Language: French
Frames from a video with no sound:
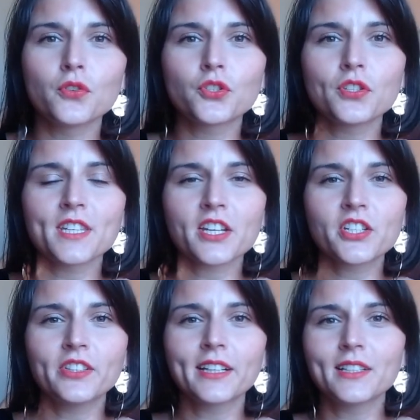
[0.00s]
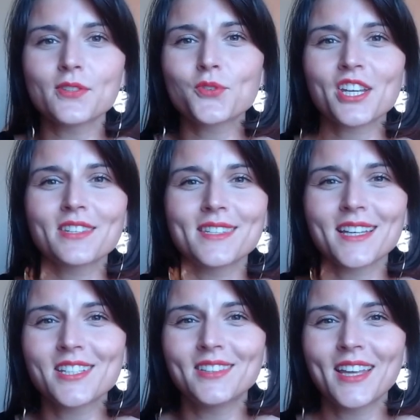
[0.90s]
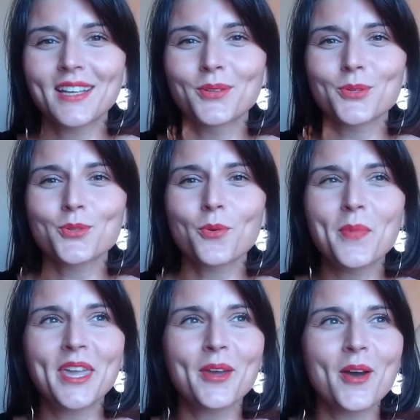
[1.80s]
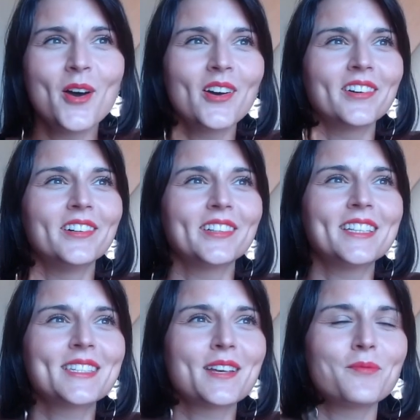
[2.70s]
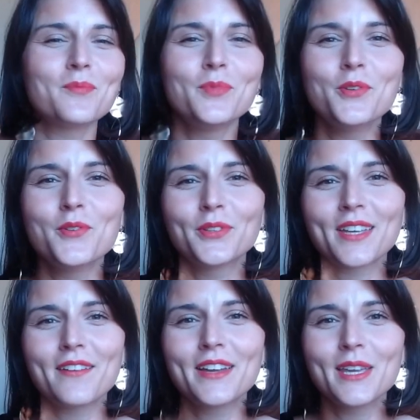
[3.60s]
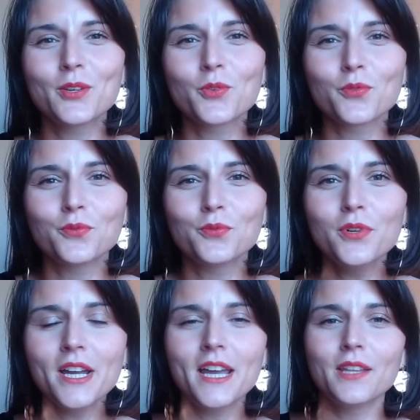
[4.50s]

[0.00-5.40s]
jeunes architectes, les autres architectes sont meilleurs, euh, qui savent mieux travailler que vous.